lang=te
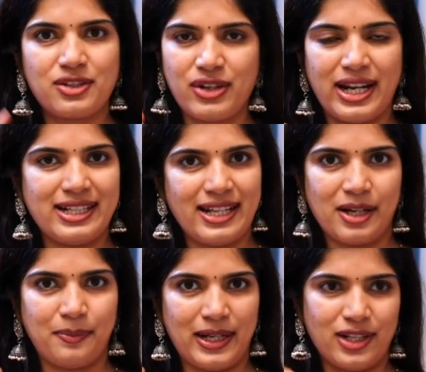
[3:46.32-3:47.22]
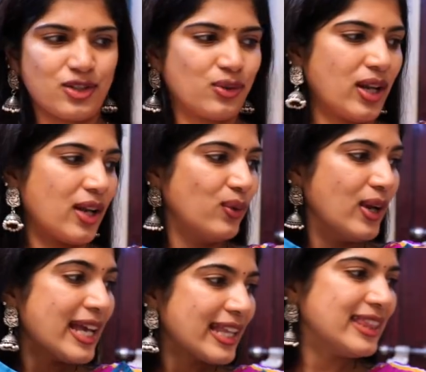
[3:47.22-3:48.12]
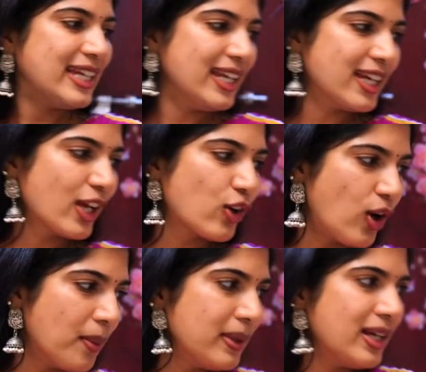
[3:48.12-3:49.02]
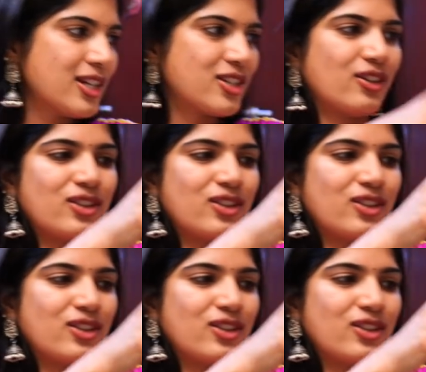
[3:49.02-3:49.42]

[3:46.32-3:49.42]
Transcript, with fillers: స్ట్రెయిట్ నెక్ పెట్టించుకున్నాను దీనికి కాంబినేషన్